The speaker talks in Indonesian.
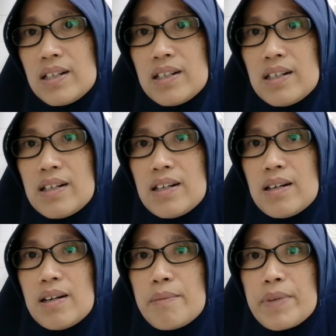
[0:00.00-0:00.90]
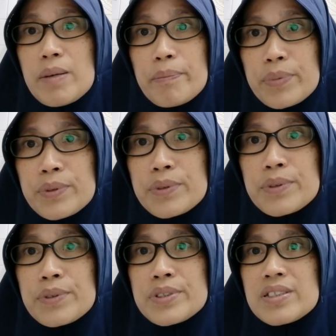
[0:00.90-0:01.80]
uh,
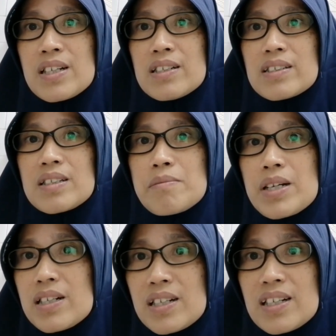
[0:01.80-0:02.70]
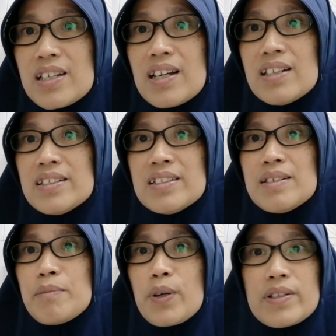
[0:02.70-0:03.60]
menebus dan gimana ya
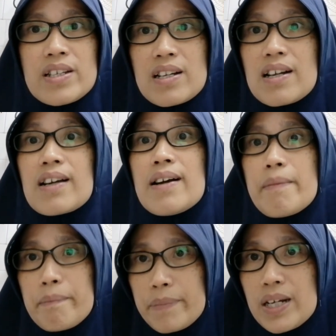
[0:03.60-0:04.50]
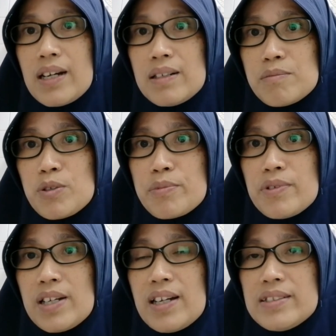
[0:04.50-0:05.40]
pokoknya nggak gampang kalau mau
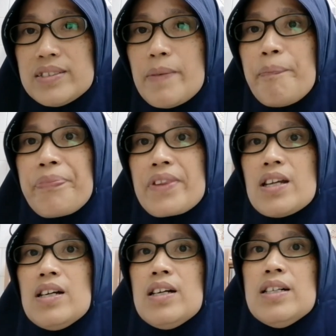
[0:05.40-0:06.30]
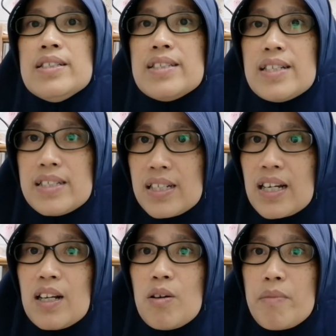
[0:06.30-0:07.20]
pulang aja
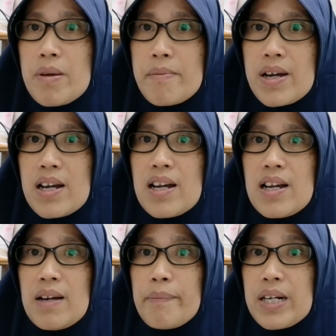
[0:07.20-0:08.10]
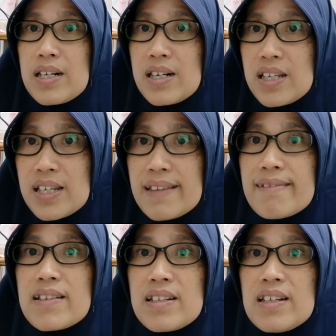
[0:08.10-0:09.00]
jadi kalau memang
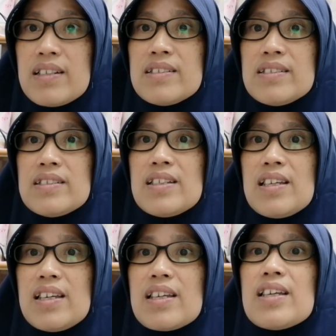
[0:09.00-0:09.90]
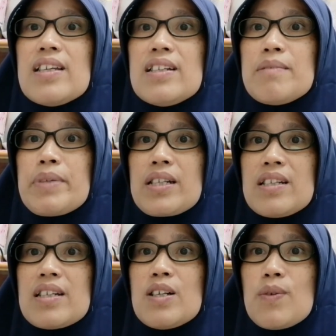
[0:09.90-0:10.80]
berniat dan ingin
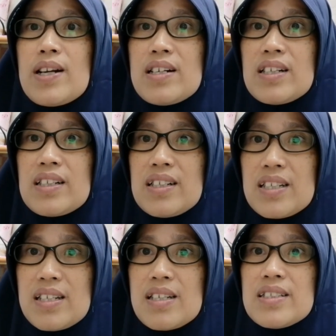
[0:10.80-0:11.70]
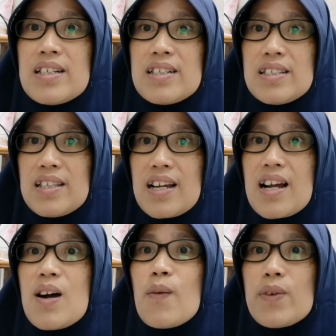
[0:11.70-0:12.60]
pergi ke luar negeri jadi
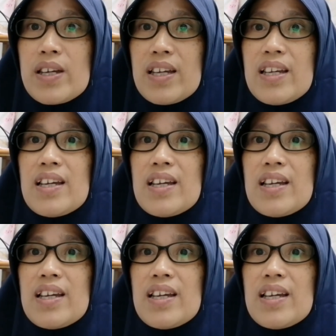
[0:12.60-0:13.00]
TKW